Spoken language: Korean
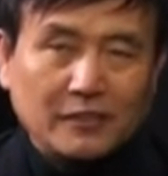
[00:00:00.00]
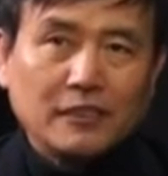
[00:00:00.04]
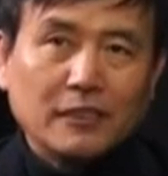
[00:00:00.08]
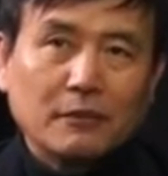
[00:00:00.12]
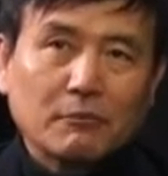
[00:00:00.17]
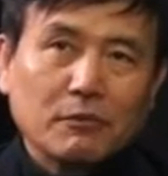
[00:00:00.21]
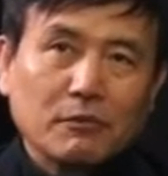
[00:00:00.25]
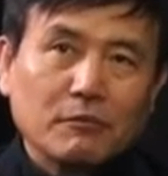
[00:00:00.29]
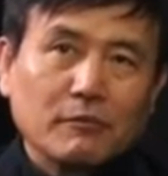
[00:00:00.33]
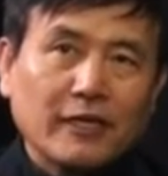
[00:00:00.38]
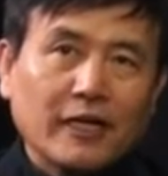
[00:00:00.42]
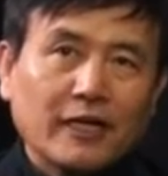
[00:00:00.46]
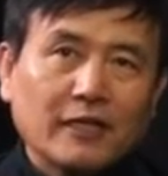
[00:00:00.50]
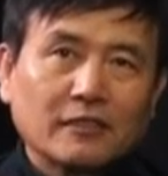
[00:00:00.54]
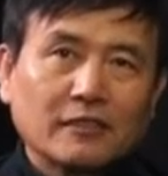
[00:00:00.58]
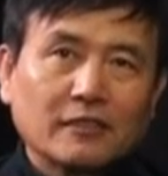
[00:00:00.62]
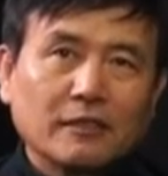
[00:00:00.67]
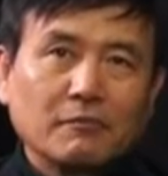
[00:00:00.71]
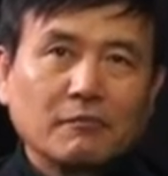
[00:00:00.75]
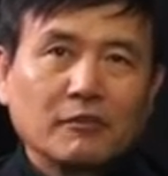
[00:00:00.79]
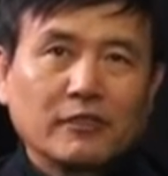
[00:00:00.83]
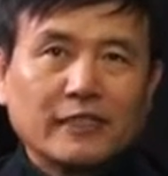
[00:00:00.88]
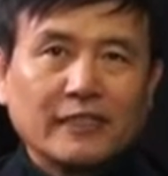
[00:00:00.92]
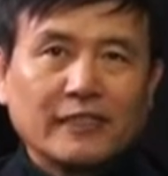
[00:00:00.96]
식품의학
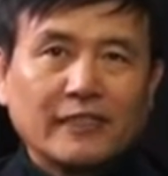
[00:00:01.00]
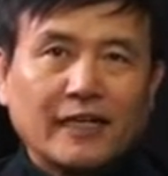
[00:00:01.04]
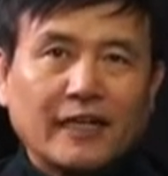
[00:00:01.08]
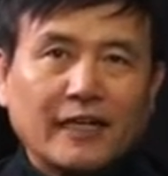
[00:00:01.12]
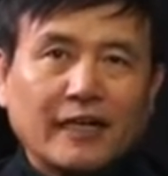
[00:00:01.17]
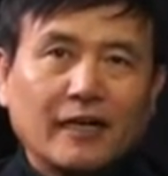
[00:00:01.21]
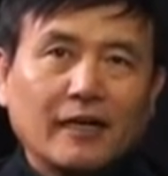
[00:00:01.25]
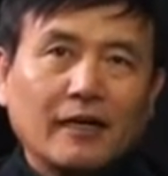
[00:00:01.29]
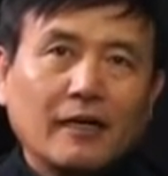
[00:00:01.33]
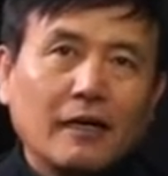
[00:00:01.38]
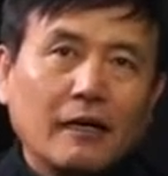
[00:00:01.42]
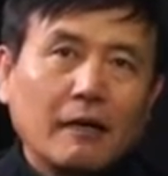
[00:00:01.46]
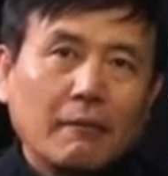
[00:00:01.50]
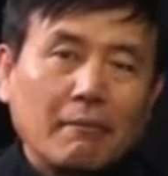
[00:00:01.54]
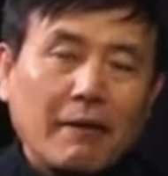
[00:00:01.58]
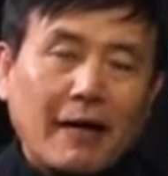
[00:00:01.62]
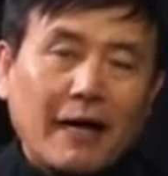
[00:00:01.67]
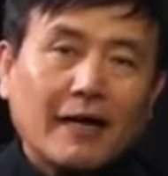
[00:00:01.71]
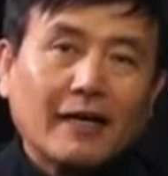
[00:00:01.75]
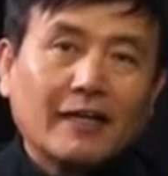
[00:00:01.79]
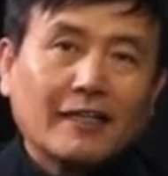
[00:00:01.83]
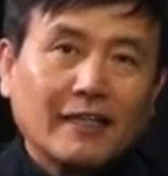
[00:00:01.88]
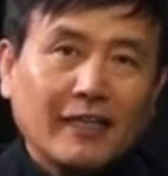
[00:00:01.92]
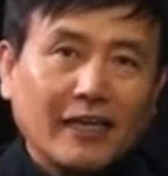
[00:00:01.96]
전문 기자
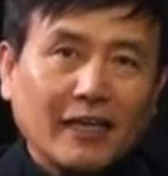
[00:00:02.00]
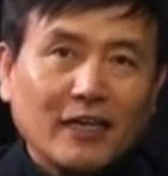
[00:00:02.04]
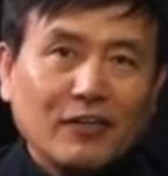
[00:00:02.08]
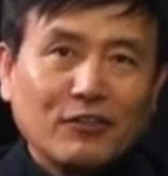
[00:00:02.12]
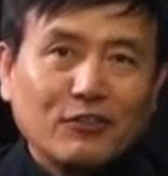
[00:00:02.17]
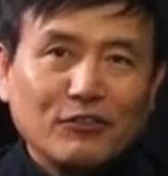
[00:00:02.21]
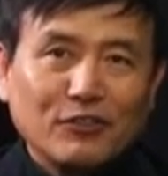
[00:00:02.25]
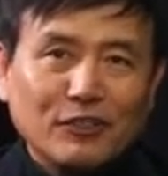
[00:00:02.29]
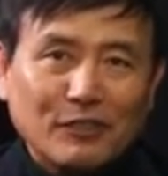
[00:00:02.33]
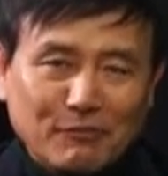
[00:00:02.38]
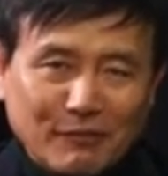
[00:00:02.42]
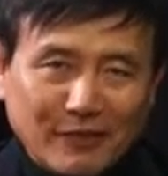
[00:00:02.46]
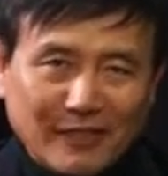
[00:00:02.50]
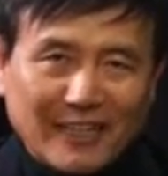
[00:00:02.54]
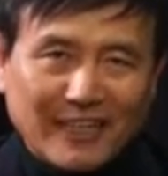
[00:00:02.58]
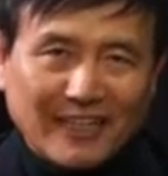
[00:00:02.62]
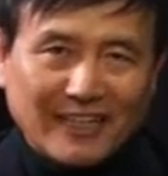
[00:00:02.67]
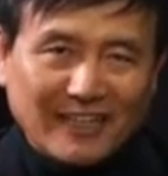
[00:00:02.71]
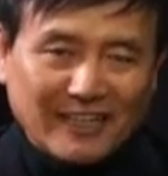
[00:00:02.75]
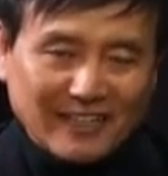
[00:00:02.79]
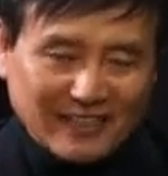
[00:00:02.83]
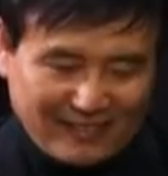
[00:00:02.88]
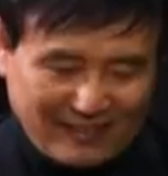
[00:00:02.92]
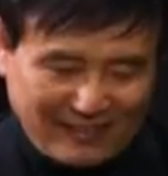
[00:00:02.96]
박태균입니다.